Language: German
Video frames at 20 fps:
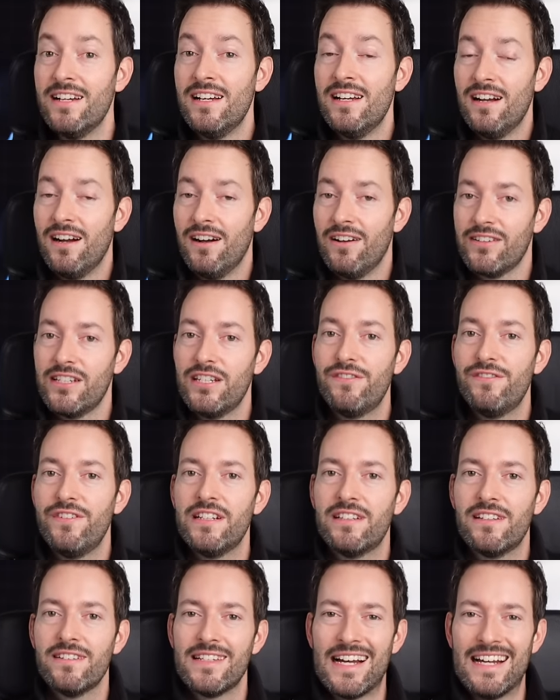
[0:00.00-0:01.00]
also ich
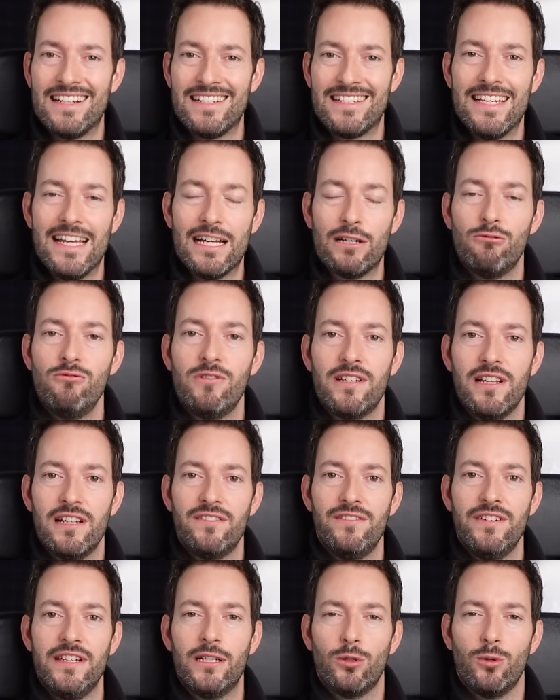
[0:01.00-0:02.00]
finde das eine sehr gute
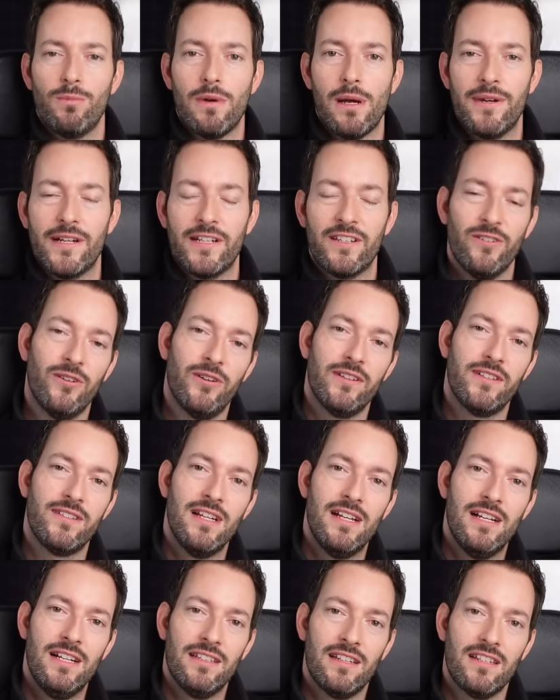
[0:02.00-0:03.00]
Entwicklung bei McDonald's,
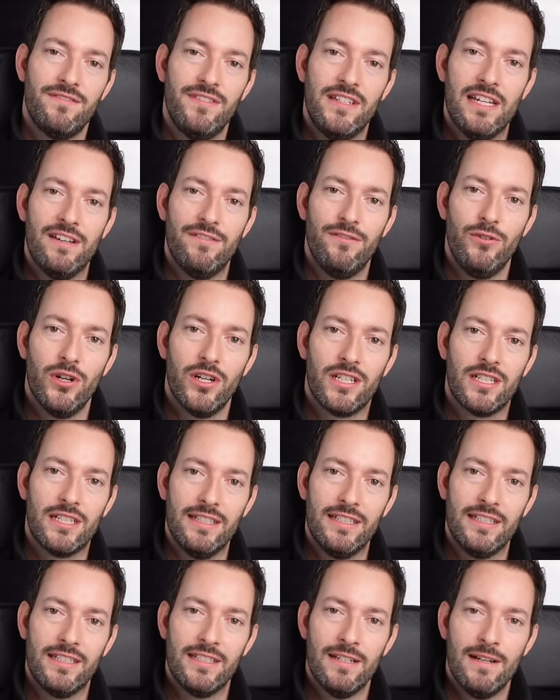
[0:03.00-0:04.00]
dass wir hier
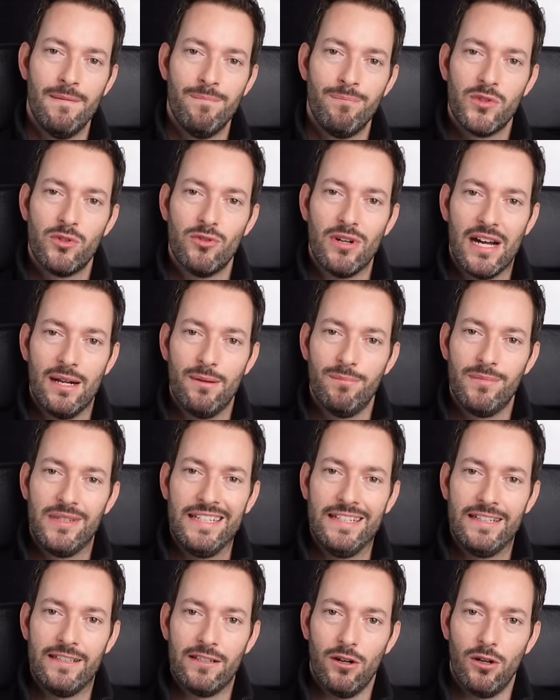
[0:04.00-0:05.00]
wirklich zu einem
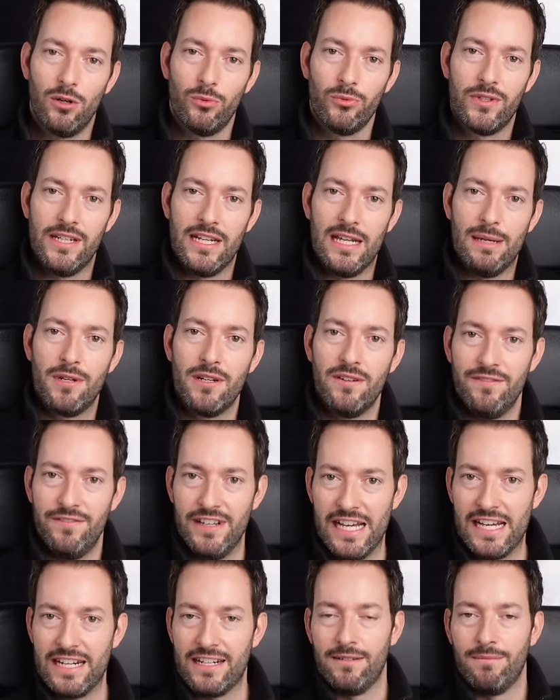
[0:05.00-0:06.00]
Digitalunternehmen
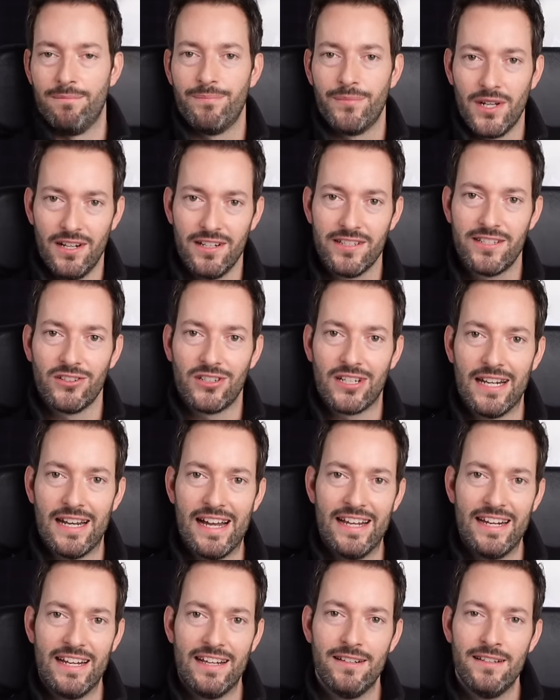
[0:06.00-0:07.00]
werden. Also
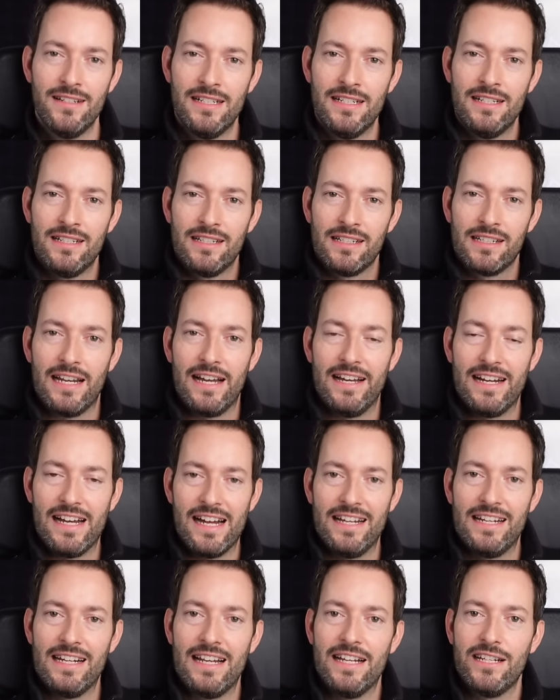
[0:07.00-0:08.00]
kleine, kleine
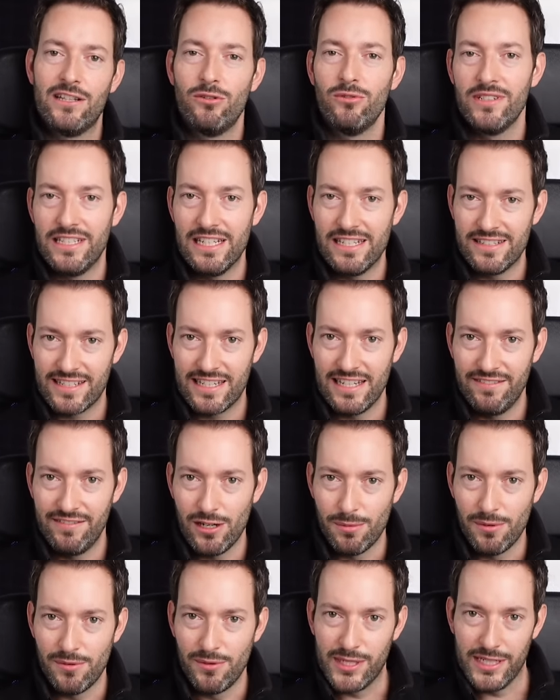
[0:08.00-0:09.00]
Einleitung, jetzt gehen wir aber wirklich